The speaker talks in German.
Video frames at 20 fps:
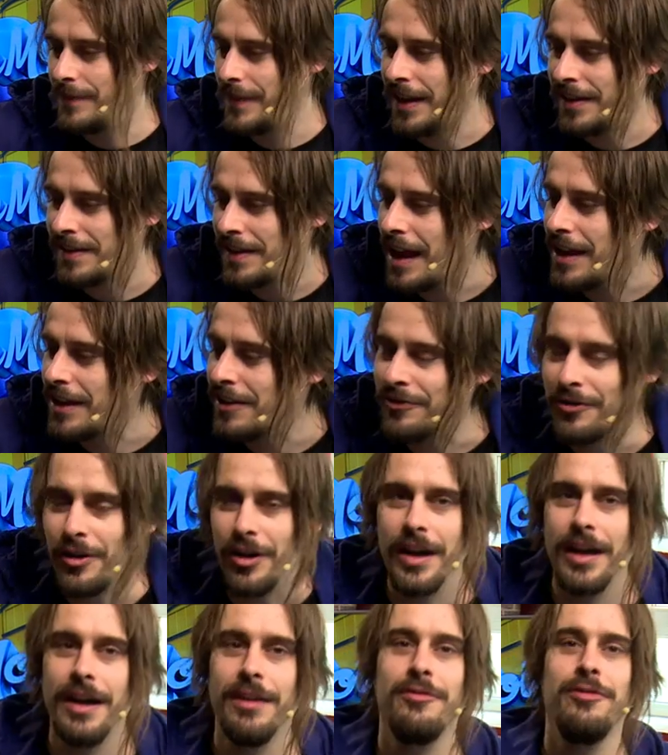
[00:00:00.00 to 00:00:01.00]
lasse alles
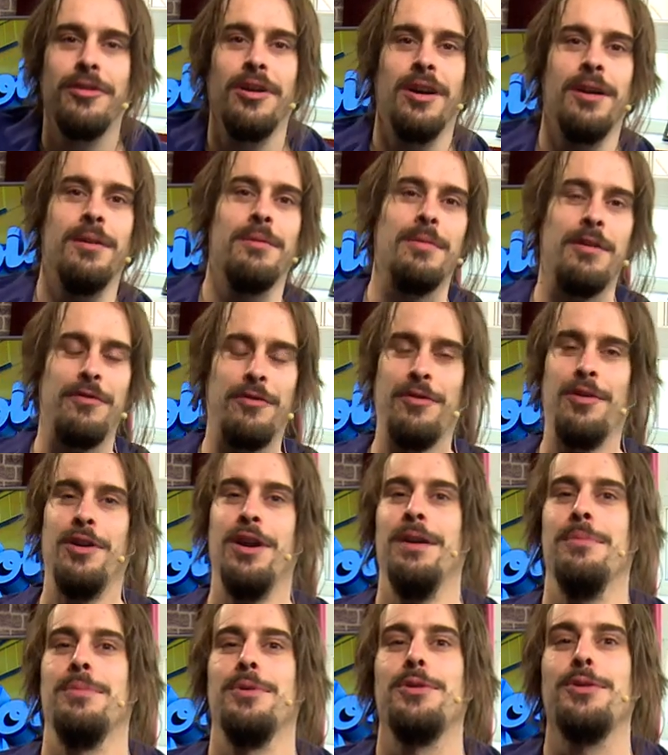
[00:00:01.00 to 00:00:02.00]
vorher, vor,
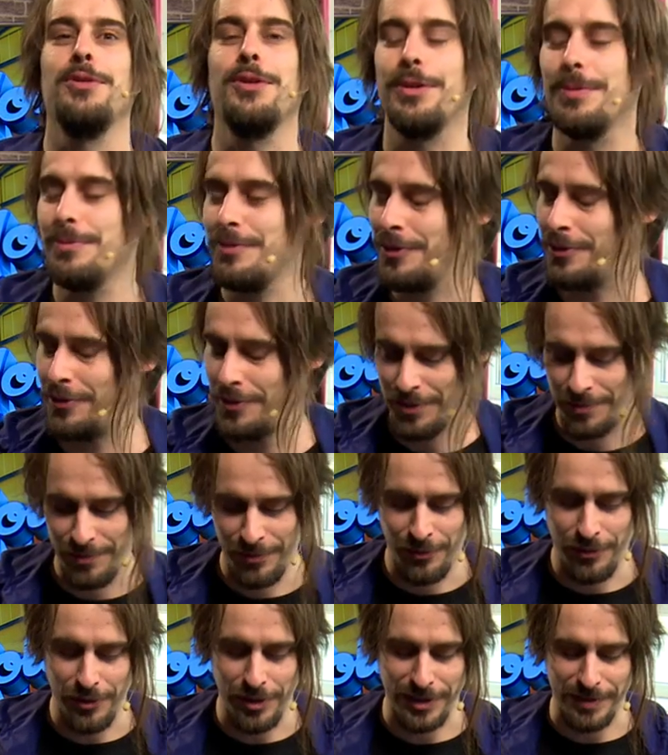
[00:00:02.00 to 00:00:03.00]
vorher berühren, bevor,
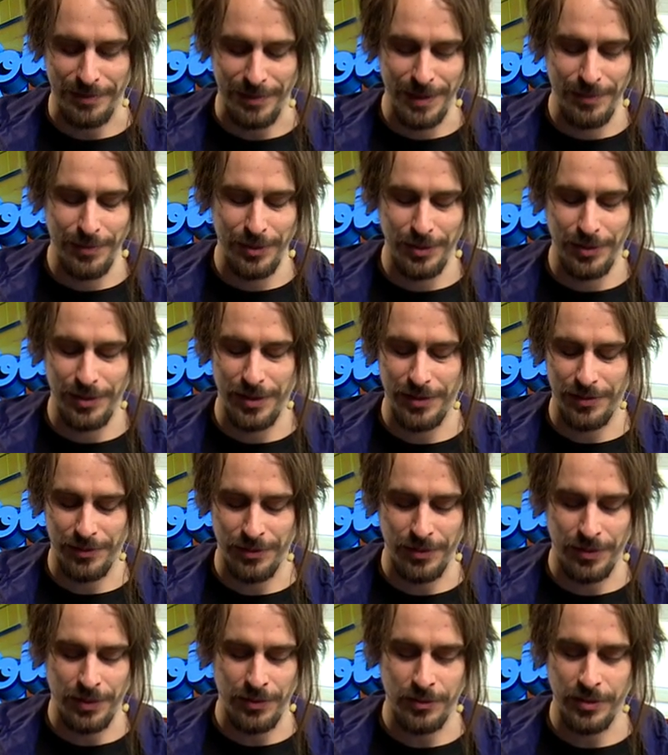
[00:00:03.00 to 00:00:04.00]
bevor es mich berührt
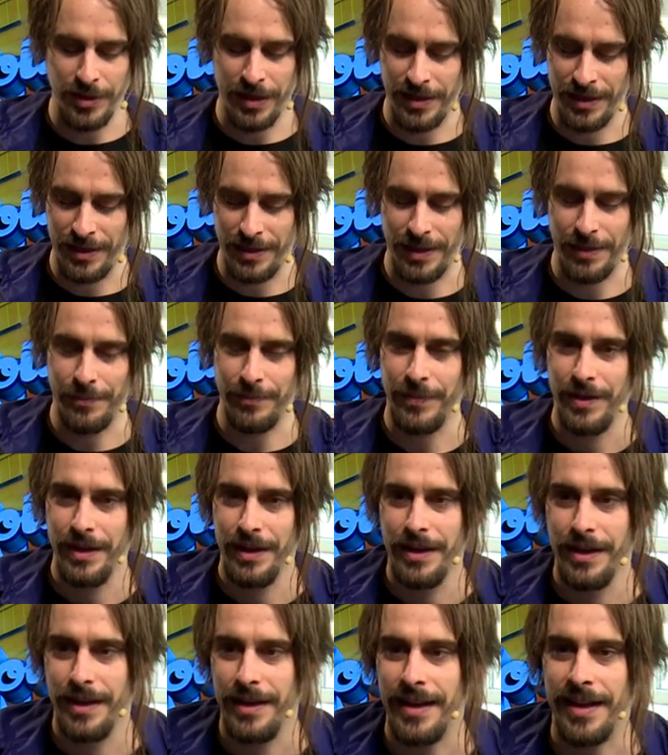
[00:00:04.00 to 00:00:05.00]
oder, oder ich ähm,
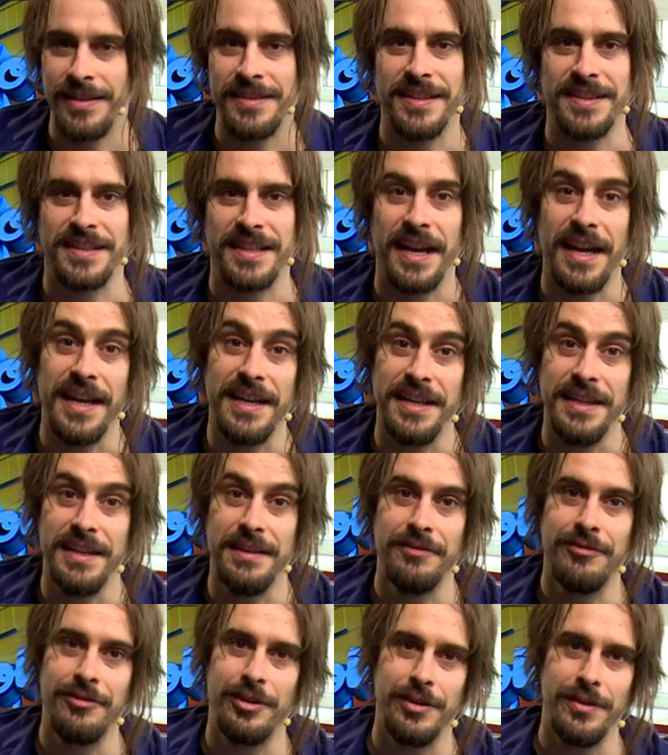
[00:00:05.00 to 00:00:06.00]
lasse es
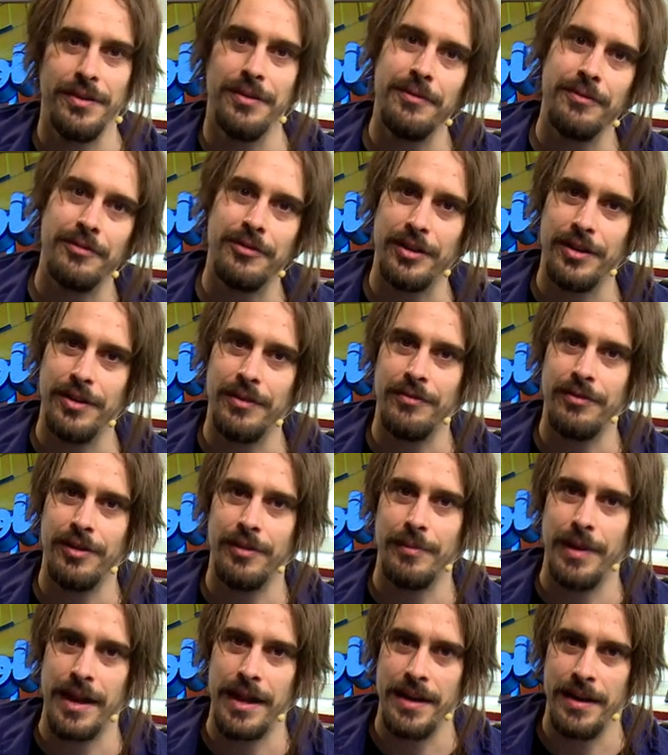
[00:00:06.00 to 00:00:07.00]
reinigen von, von, von
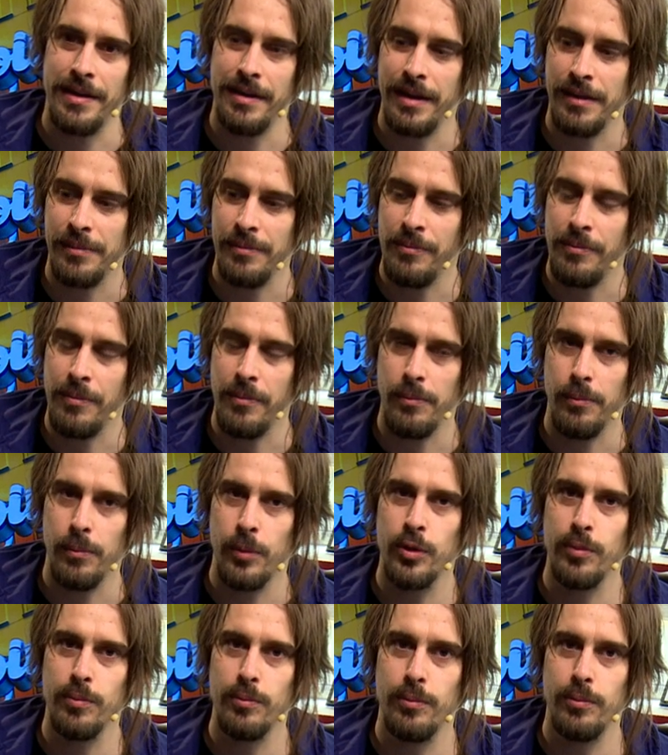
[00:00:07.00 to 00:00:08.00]
meinen ähm,
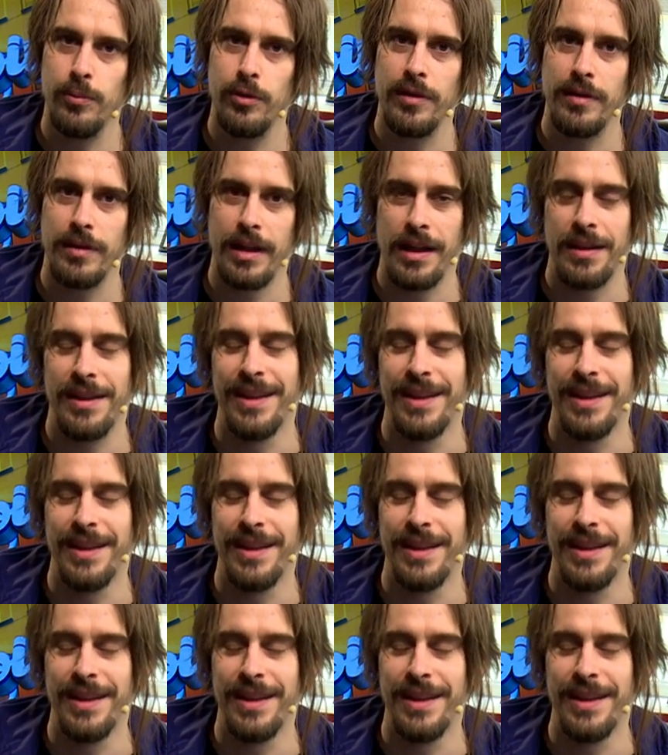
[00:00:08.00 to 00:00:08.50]
Mund, Mund, ach,